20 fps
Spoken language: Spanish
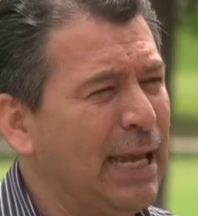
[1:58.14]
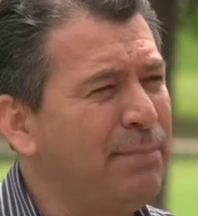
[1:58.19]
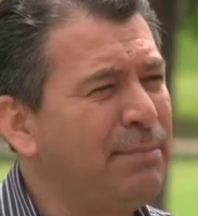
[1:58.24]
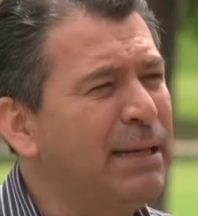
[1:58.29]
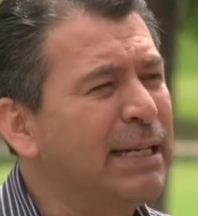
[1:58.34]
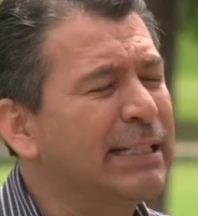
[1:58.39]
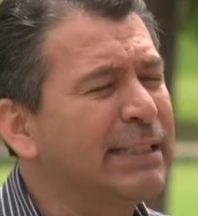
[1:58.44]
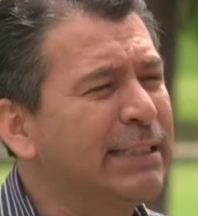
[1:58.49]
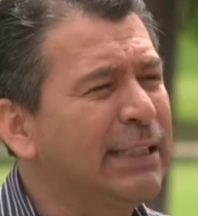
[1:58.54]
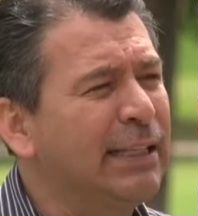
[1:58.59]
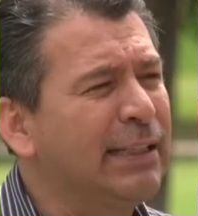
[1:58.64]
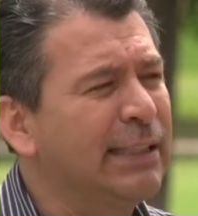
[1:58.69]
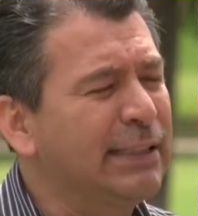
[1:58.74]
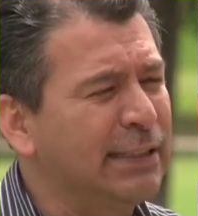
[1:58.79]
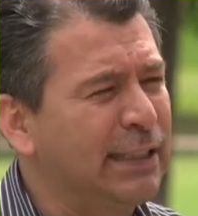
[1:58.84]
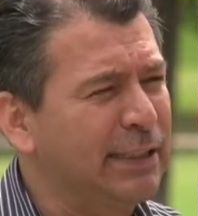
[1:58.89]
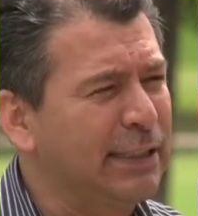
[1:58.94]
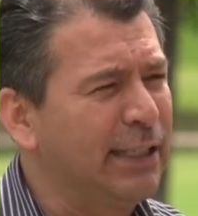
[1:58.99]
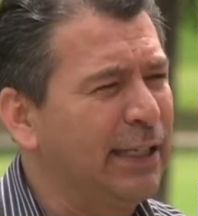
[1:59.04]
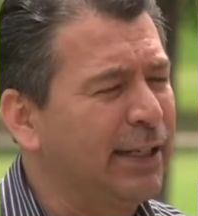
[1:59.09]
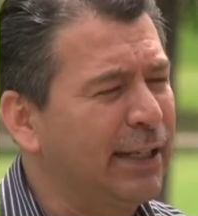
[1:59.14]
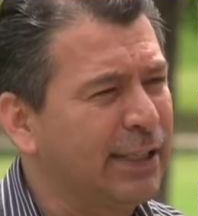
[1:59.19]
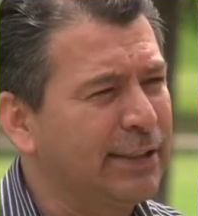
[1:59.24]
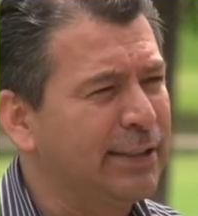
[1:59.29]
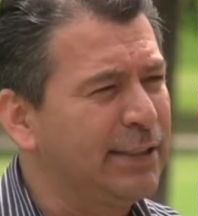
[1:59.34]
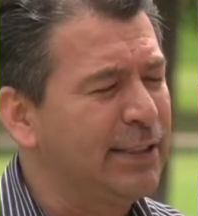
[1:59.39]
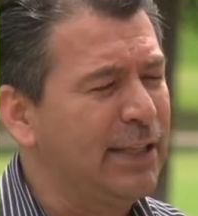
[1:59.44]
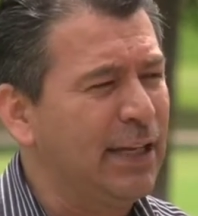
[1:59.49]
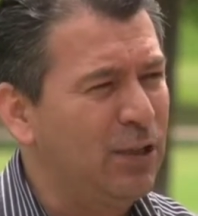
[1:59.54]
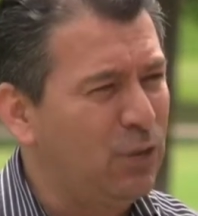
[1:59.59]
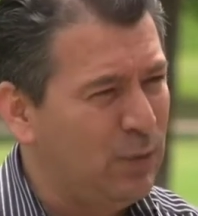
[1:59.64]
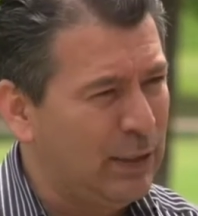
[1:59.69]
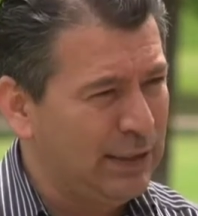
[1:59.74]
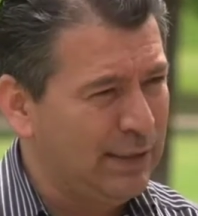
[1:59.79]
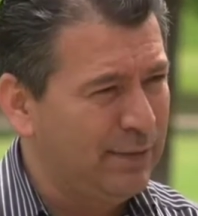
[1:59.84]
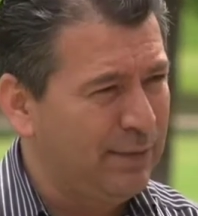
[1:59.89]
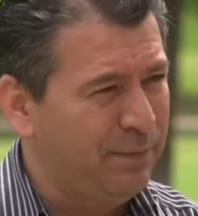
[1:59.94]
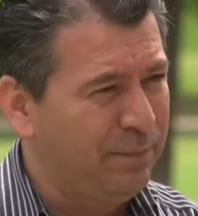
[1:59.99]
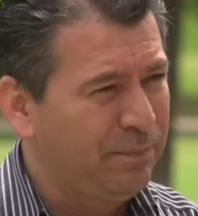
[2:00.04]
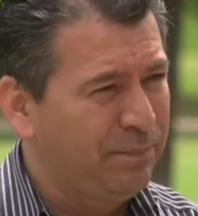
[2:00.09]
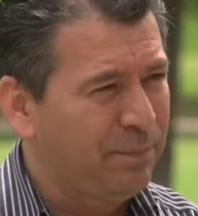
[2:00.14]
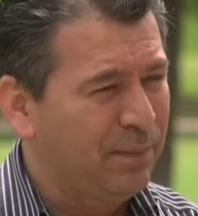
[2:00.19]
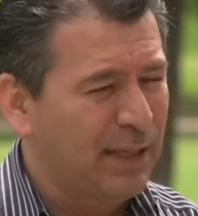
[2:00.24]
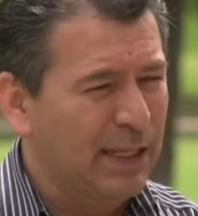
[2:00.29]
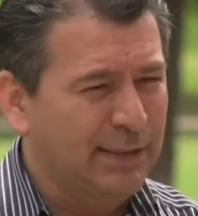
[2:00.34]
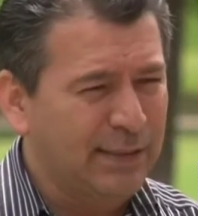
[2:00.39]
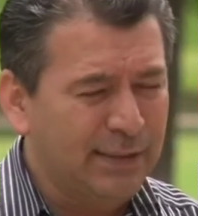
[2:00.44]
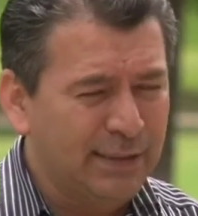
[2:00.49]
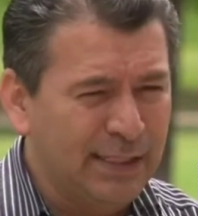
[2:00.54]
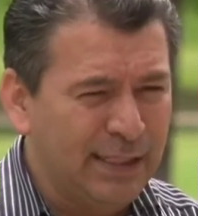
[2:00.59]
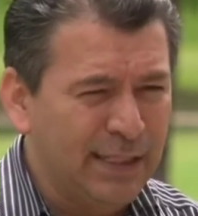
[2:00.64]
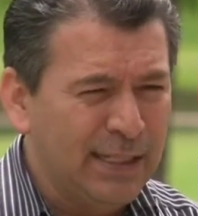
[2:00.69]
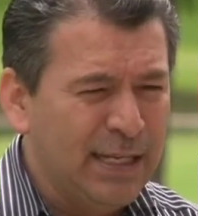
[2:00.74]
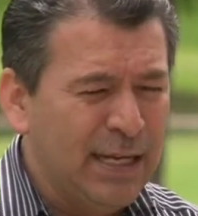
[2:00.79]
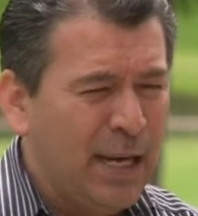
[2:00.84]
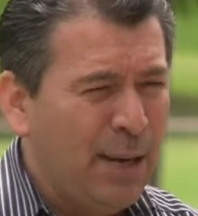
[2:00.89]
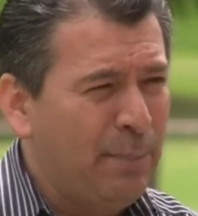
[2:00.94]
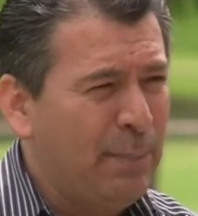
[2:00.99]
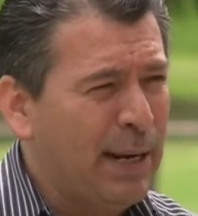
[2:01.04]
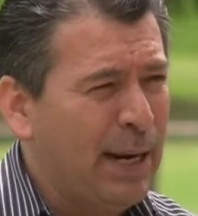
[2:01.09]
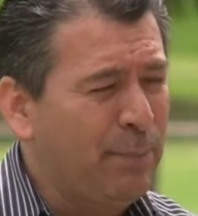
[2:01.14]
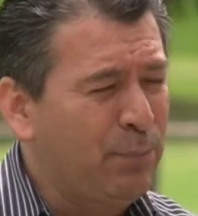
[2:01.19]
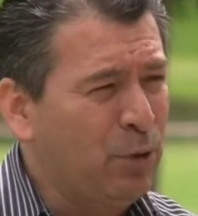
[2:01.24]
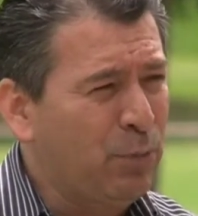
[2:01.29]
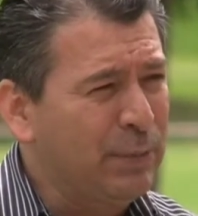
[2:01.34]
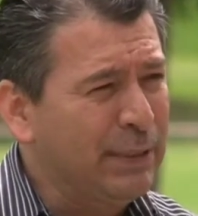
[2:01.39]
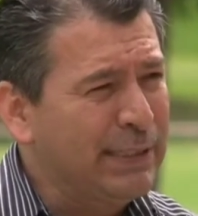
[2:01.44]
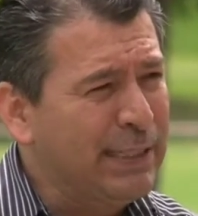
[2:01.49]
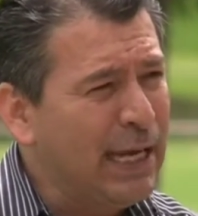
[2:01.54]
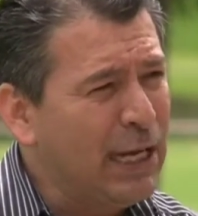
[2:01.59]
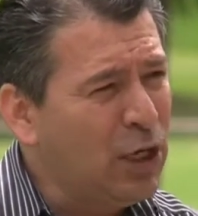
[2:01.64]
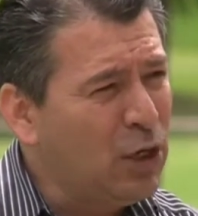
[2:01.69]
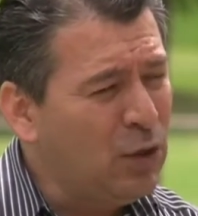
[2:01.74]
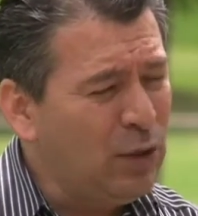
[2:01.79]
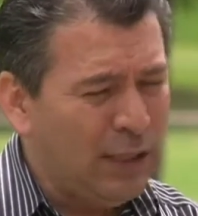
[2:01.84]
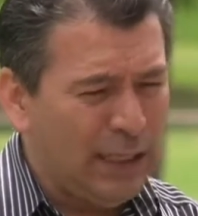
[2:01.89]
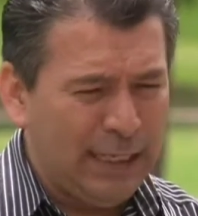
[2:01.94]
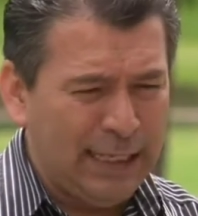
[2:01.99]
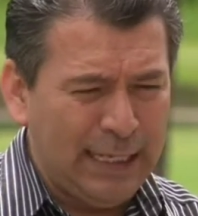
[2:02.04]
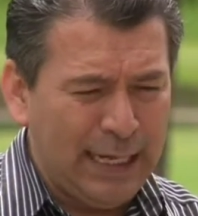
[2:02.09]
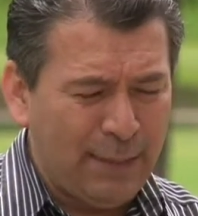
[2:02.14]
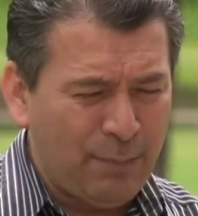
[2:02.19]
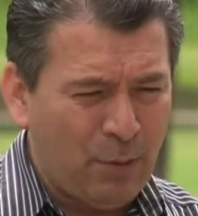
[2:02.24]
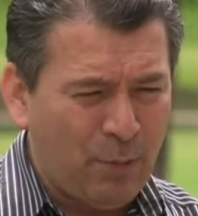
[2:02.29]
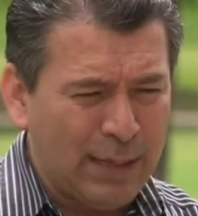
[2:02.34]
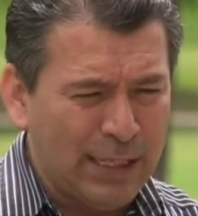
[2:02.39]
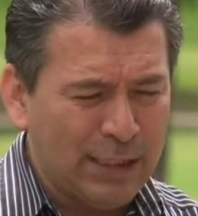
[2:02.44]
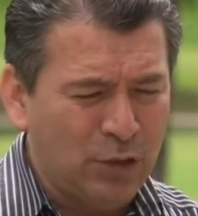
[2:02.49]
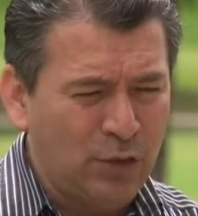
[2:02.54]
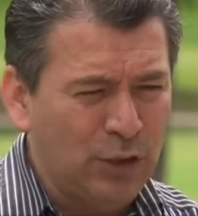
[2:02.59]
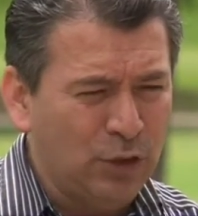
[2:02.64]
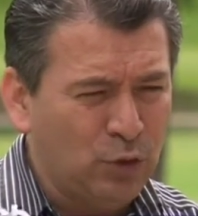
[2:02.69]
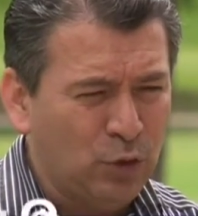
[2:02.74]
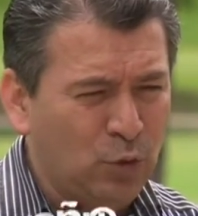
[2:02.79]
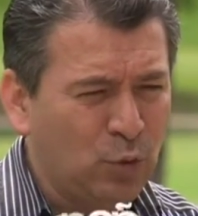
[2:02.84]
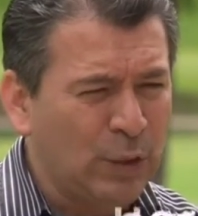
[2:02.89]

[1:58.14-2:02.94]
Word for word: hay mercedes de tierras y aguas. Es decir, para propiciar la población de estos